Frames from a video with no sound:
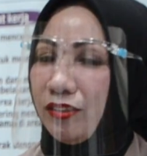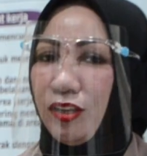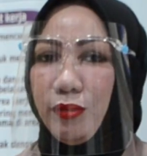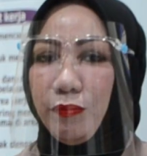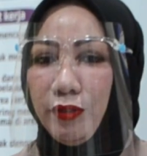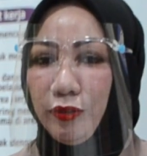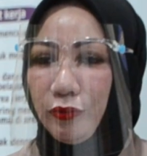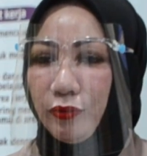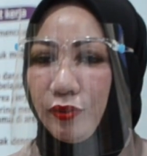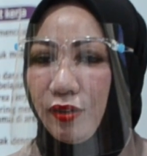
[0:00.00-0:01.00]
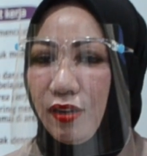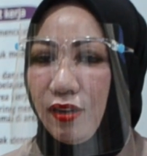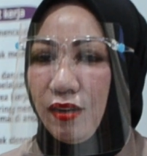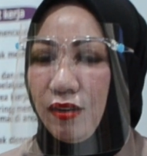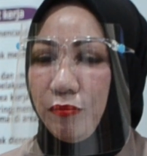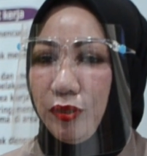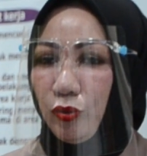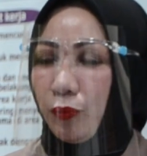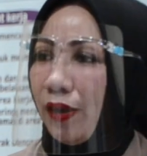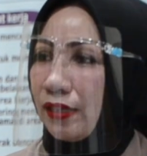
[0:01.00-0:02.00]
Jadi bentuk
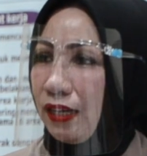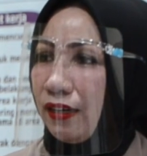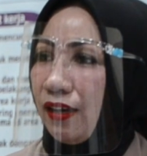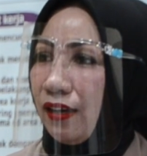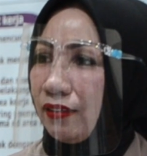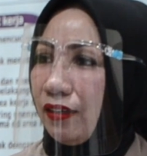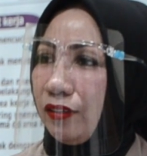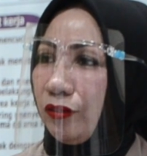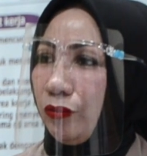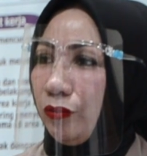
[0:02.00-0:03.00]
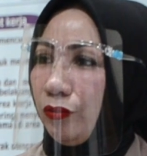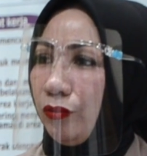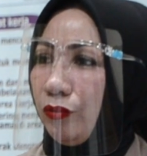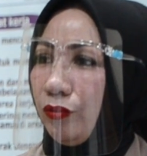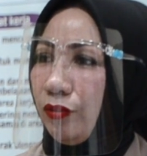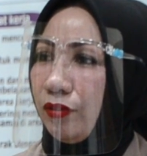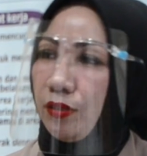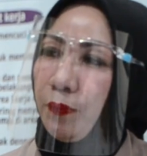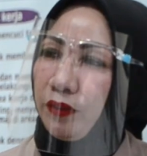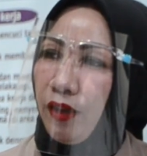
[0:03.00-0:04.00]
bentuk pelaksanaannya itu
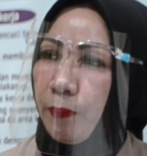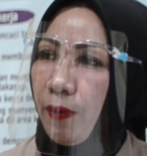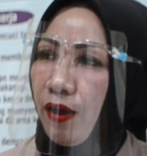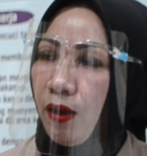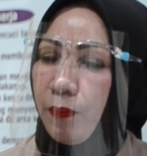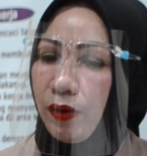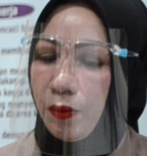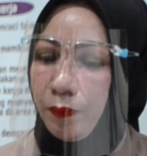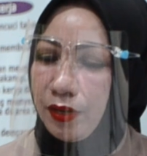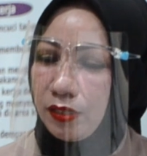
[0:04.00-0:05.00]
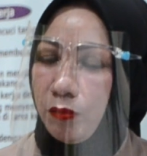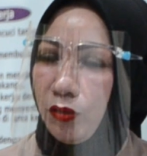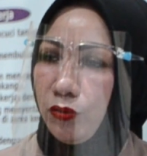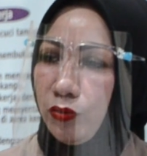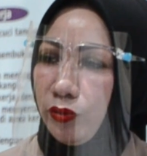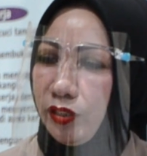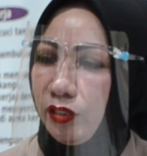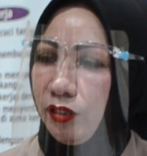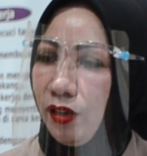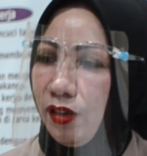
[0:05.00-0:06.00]
seperti apa? Apakah pada saat
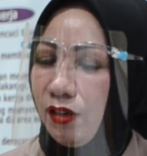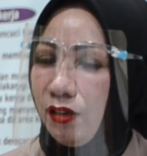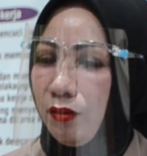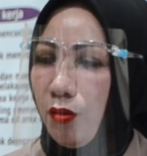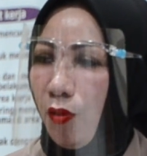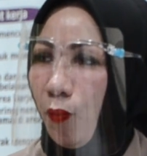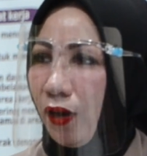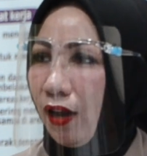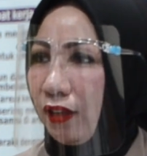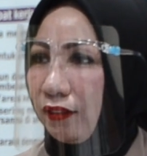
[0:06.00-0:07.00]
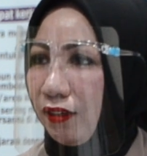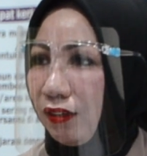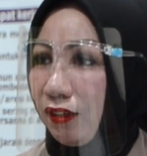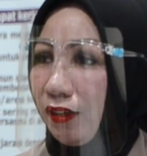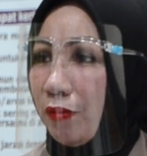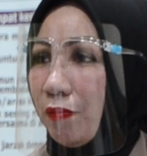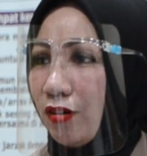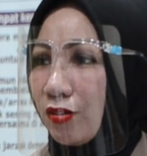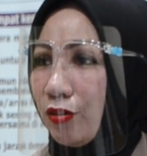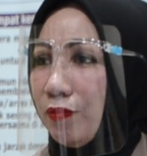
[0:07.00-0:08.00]
mengunjungi e, membawa peralatan? Karena kan
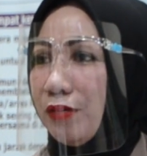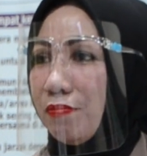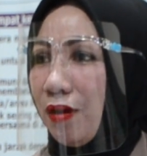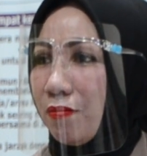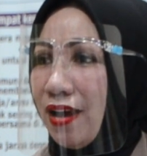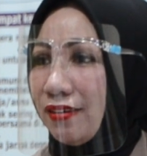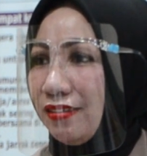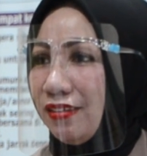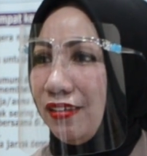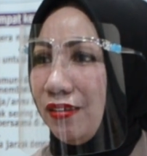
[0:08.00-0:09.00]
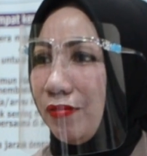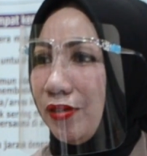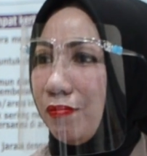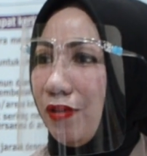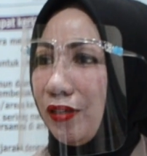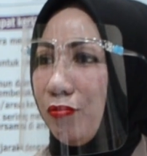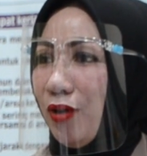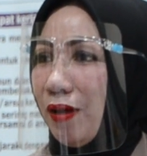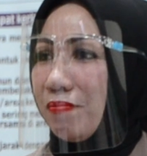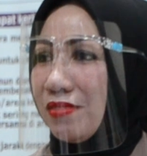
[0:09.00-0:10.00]
memang harus ada menimbang bayi, menimbang ibu
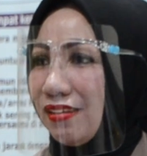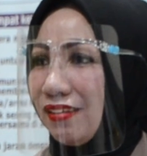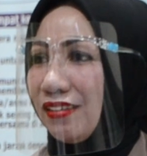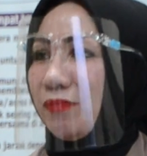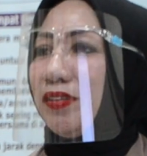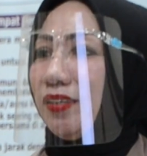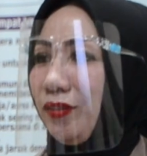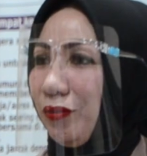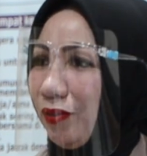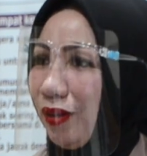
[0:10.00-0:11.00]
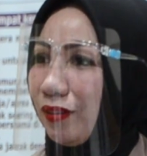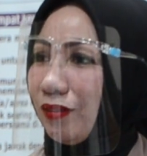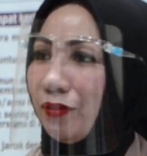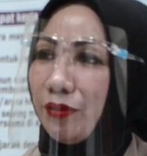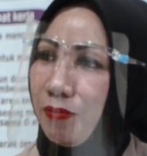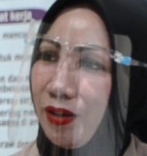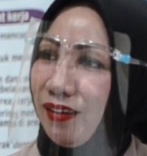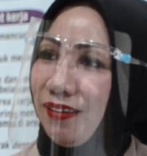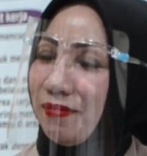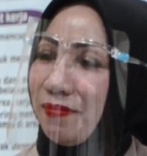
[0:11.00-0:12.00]
hamil seperti itu atau gimana?